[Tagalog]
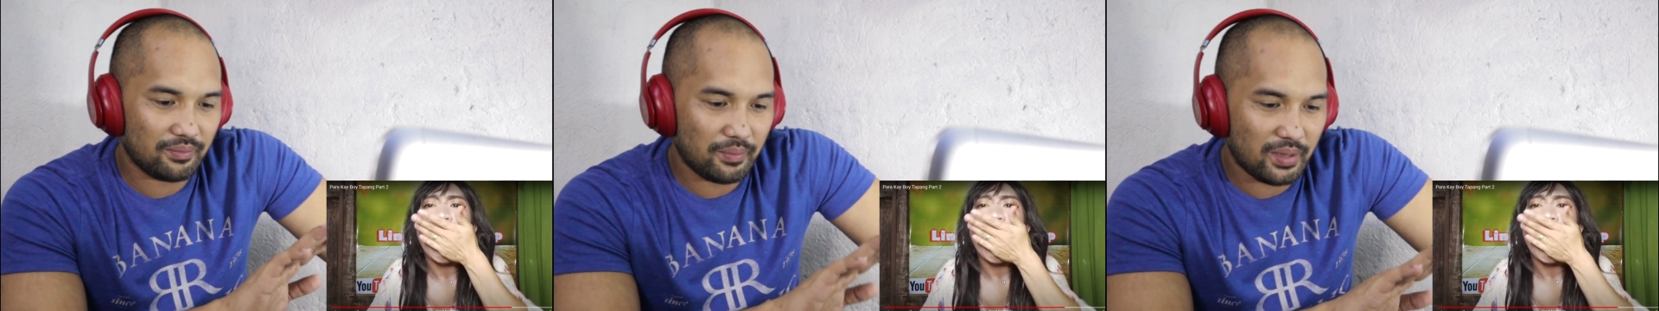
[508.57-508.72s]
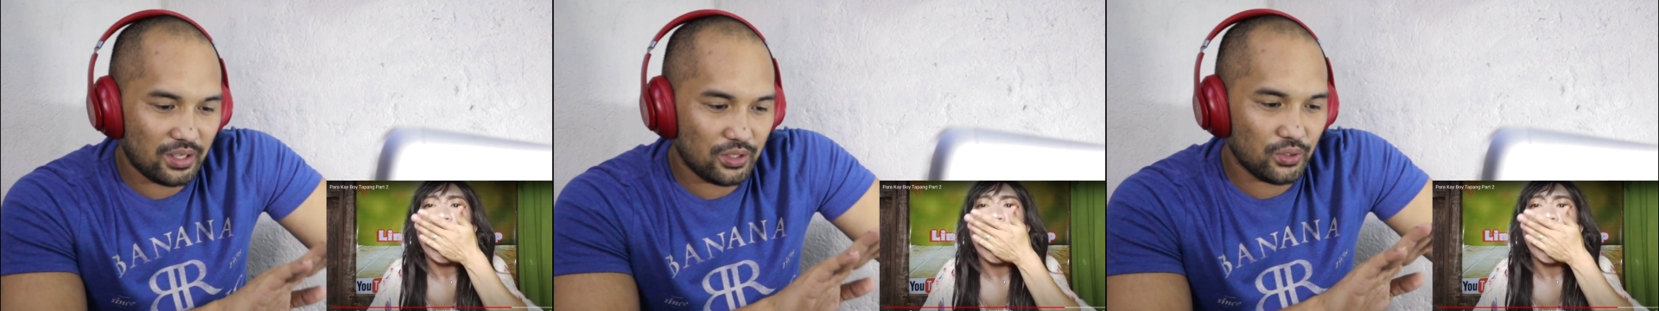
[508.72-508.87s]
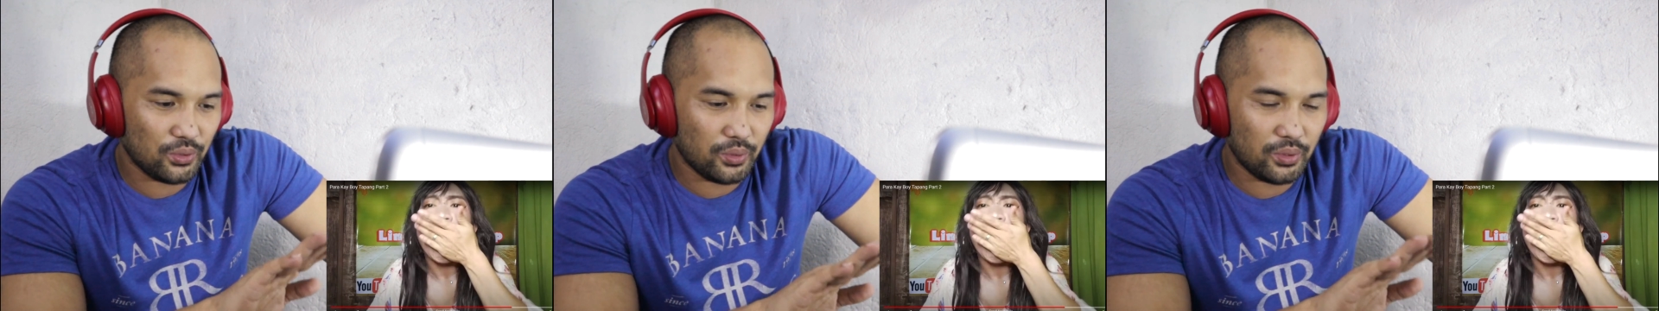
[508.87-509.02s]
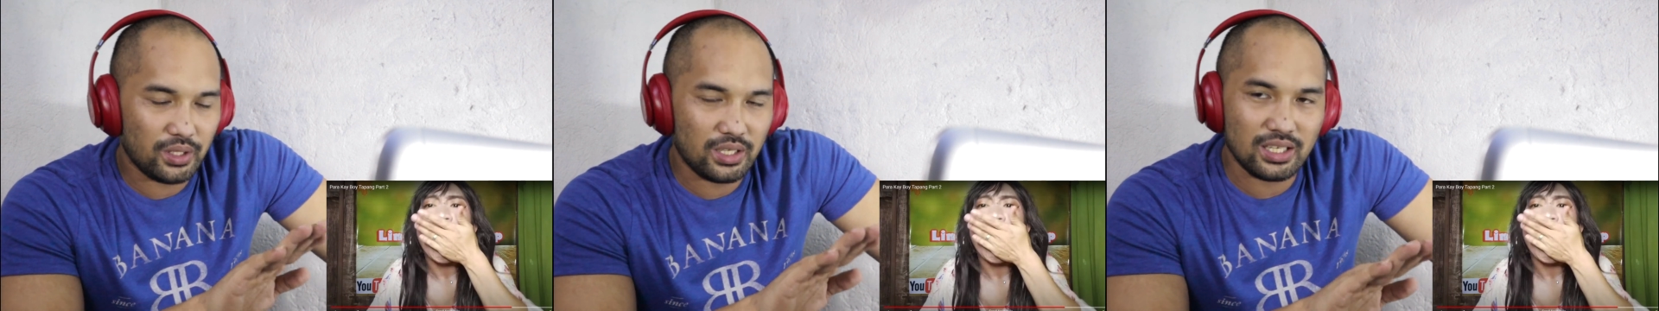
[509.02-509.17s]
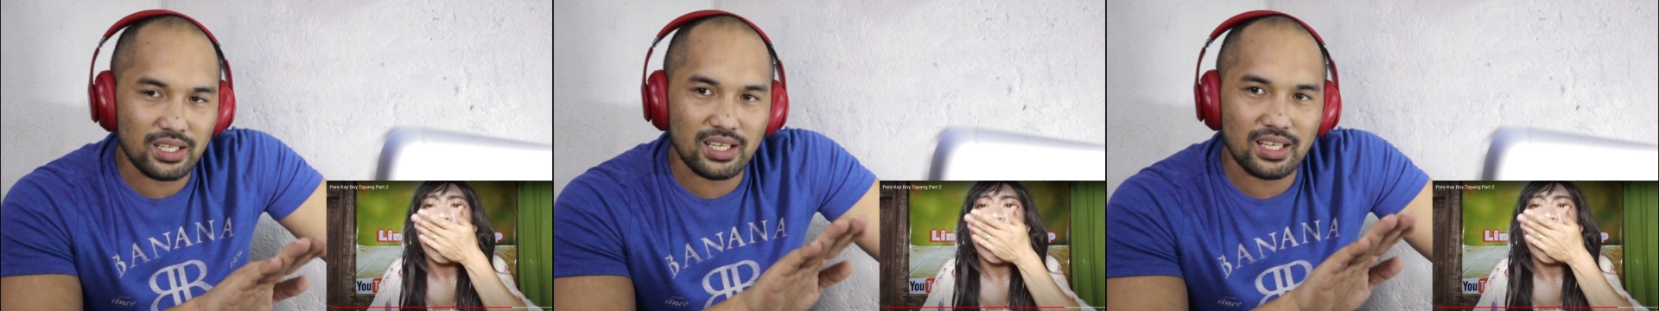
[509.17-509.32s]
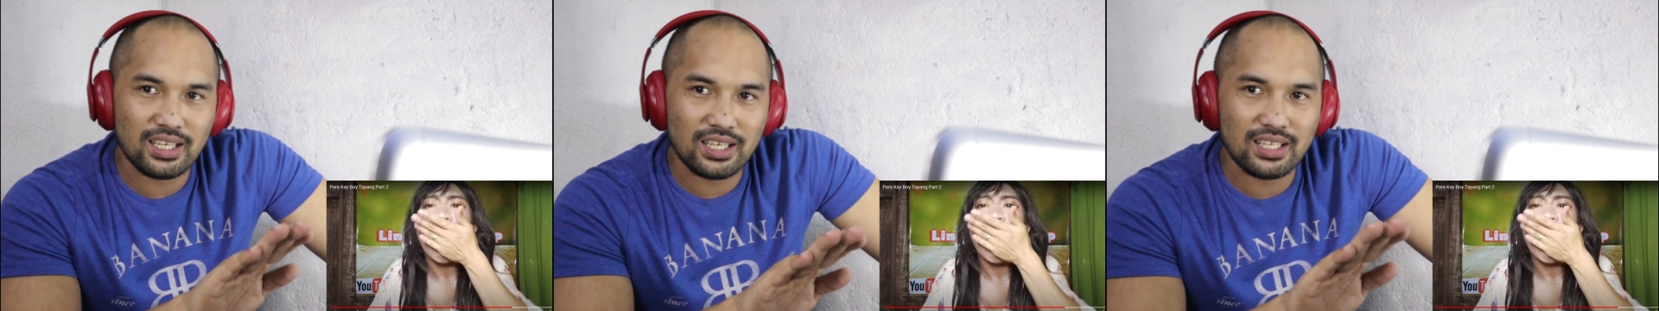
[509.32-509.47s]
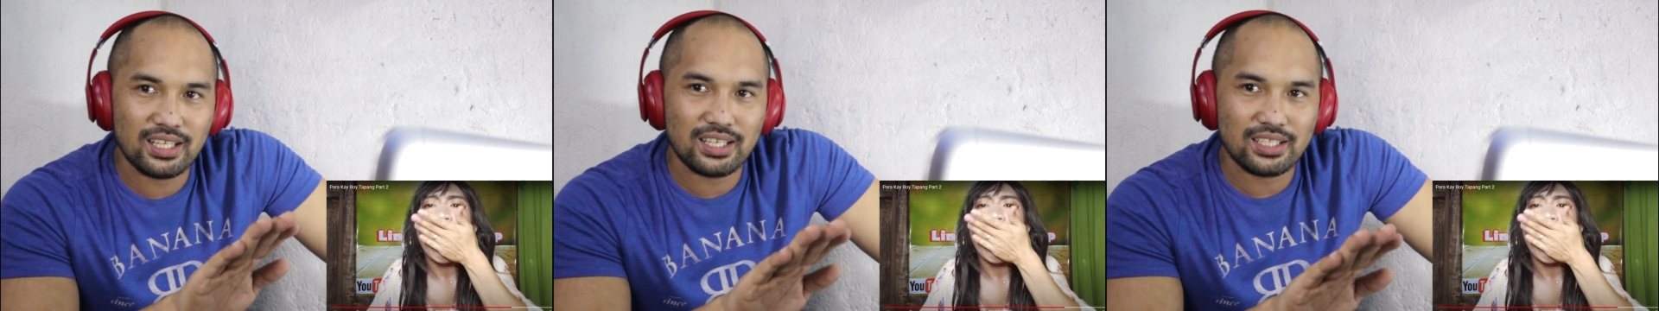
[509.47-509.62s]
medyo
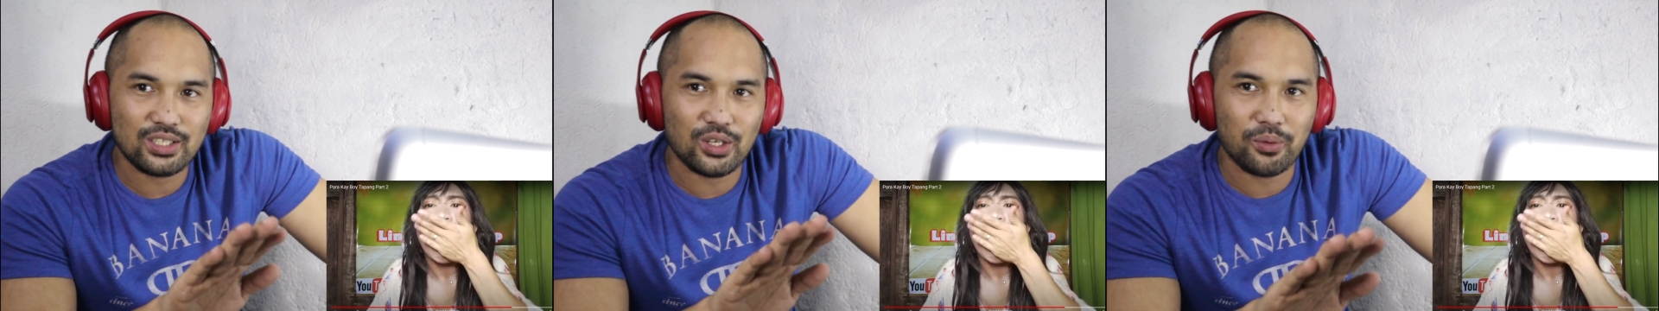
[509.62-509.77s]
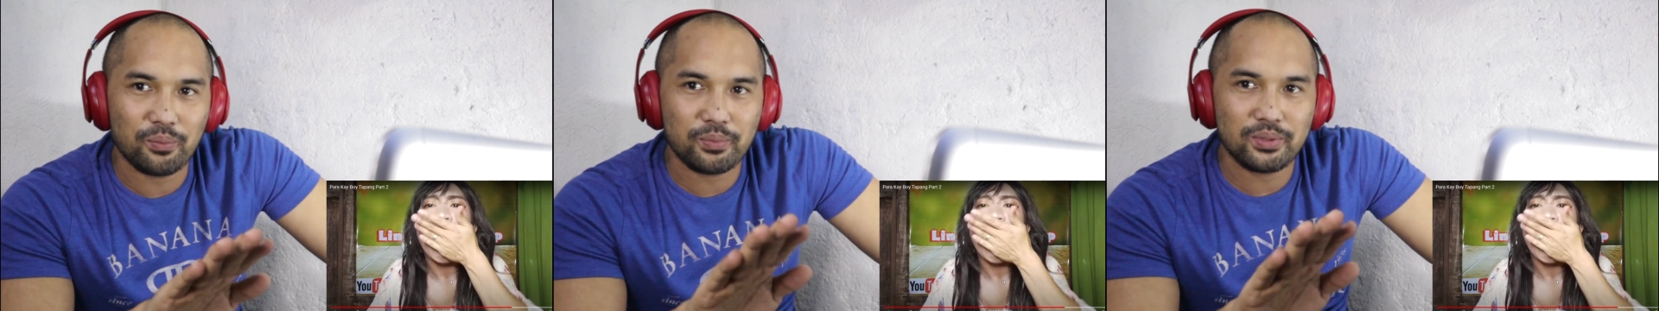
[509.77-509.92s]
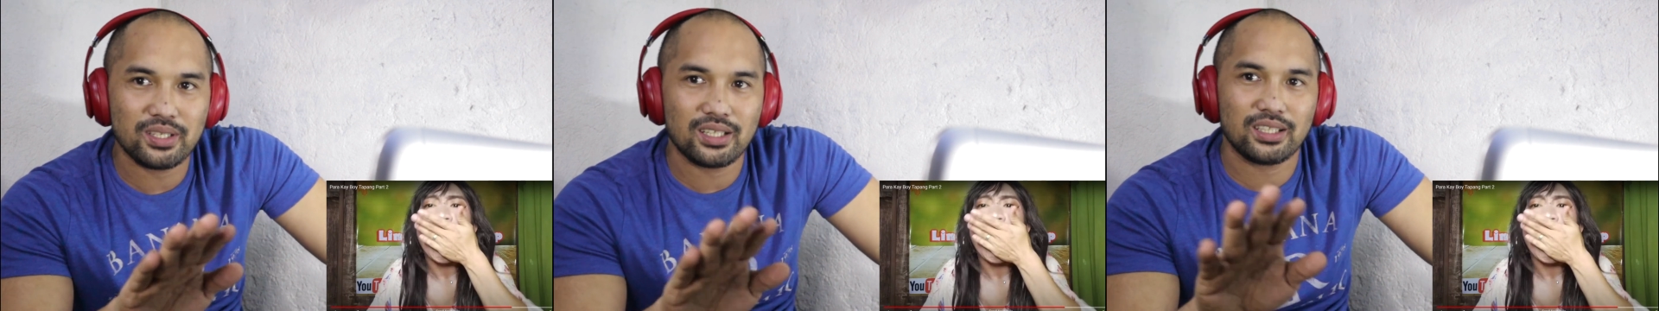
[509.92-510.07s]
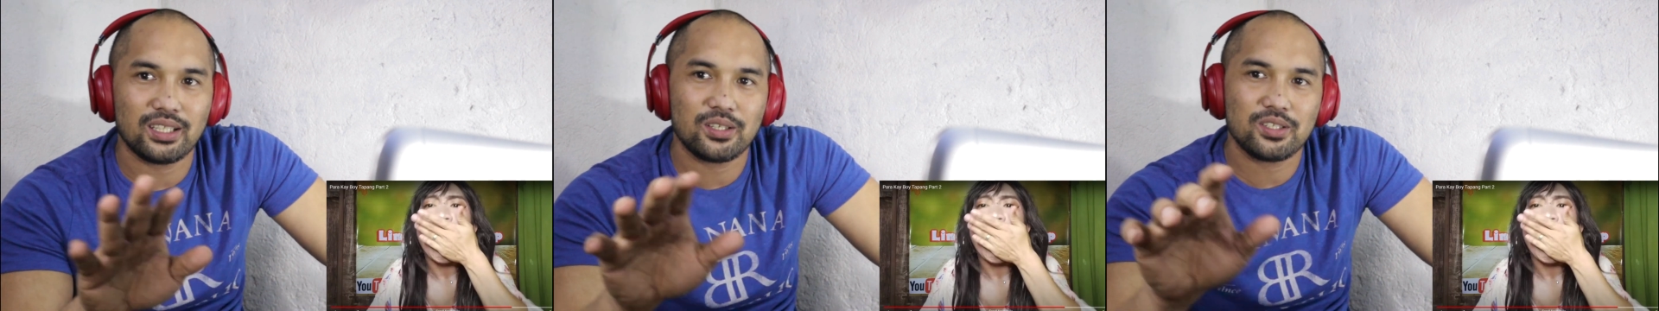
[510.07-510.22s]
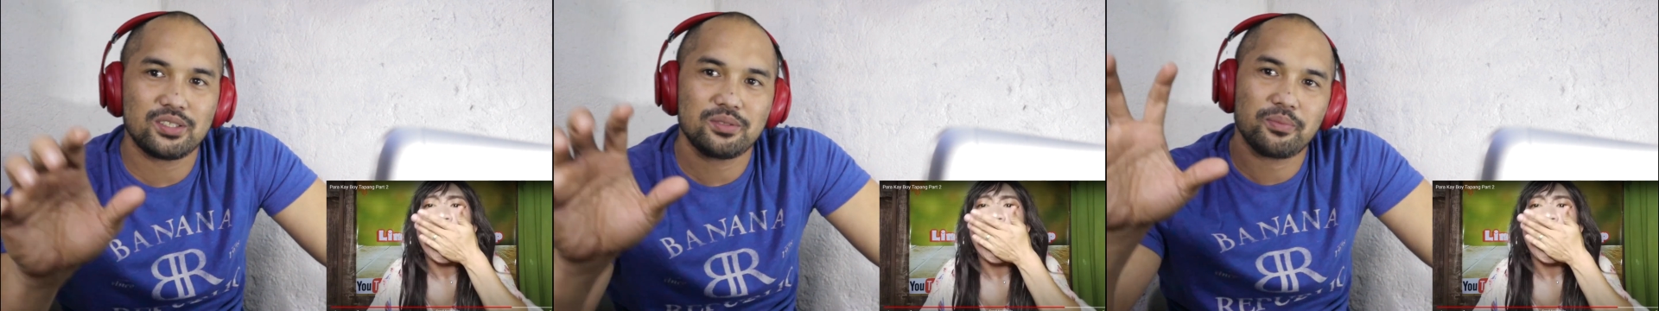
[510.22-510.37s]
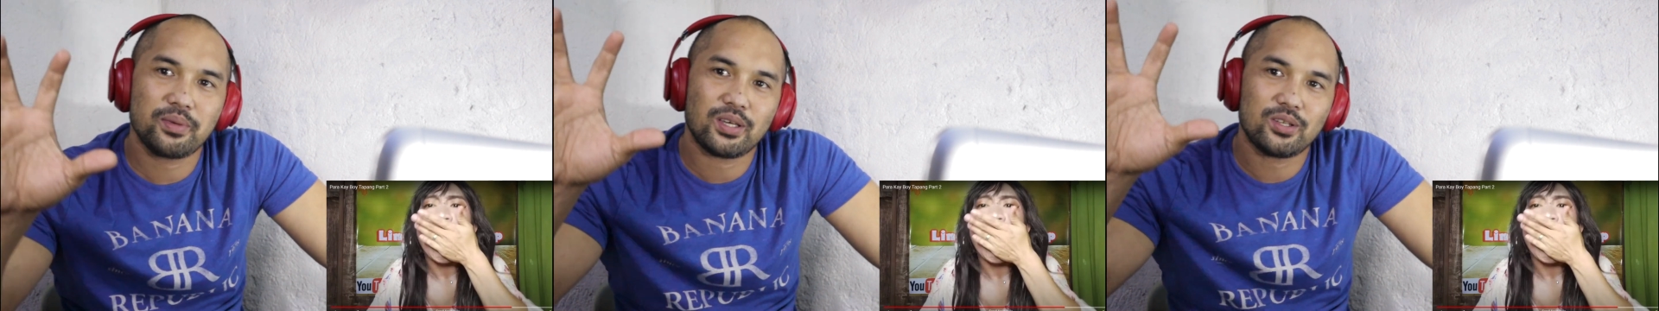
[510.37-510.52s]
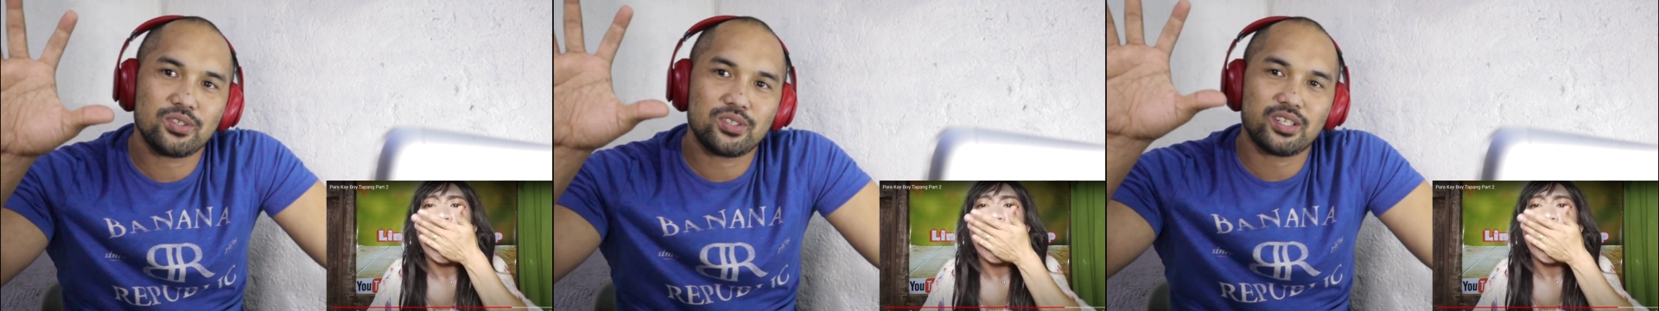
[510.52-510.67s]
hinay-hinay sa umpisa, tapos
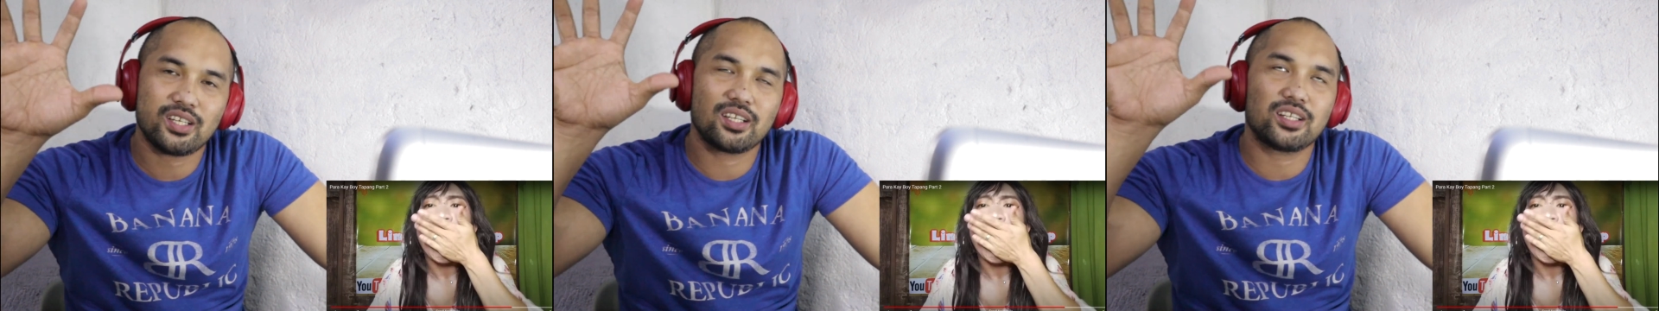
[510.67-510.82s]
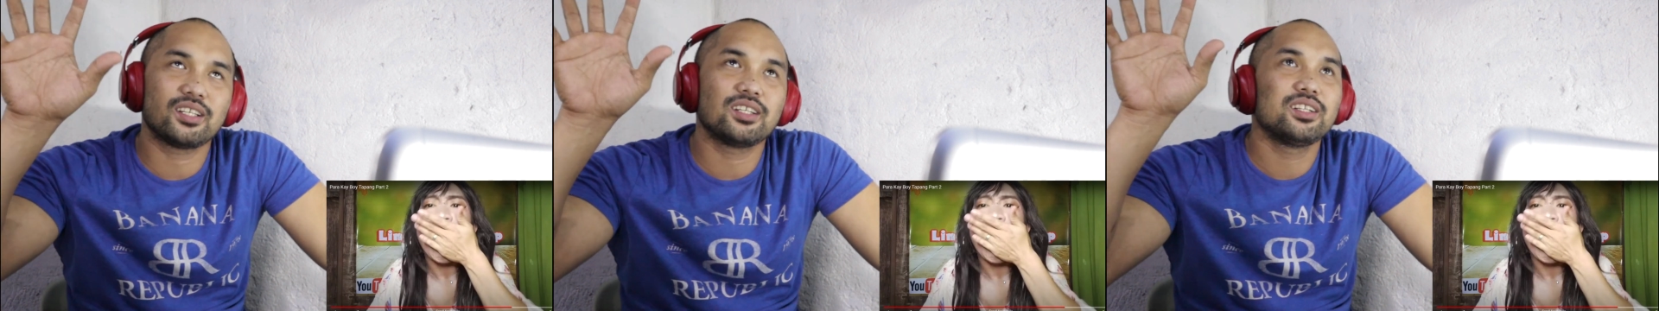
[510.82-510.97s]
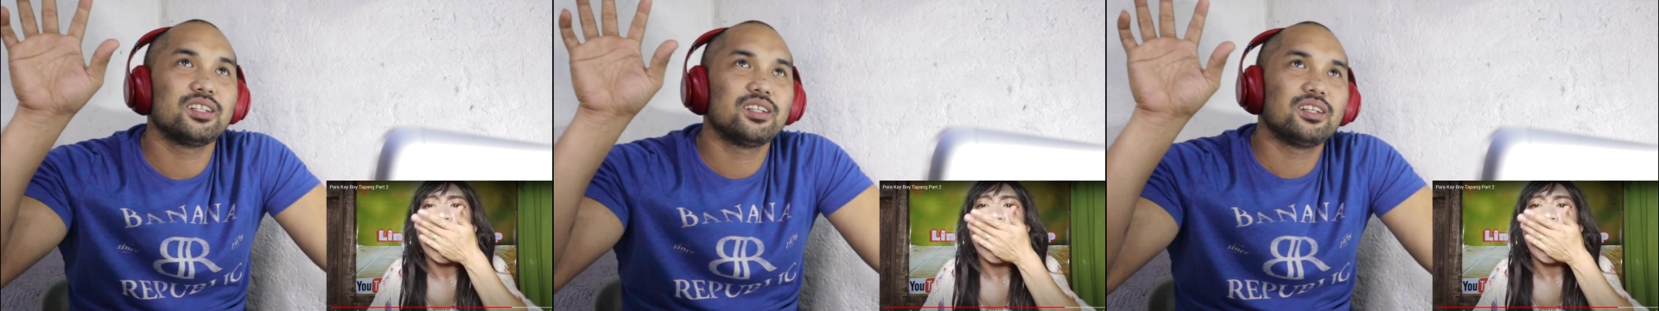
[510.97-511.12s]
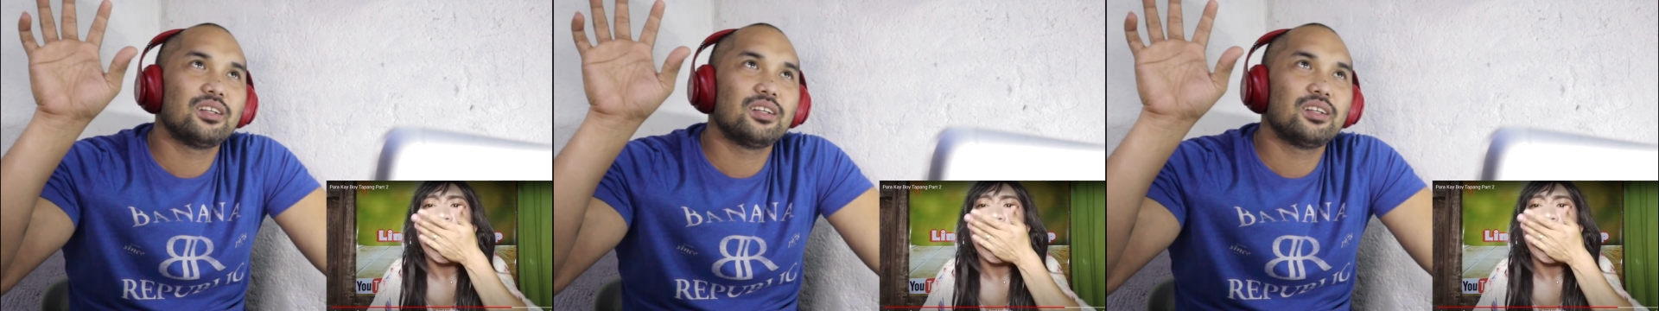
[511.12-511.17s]
meron siyang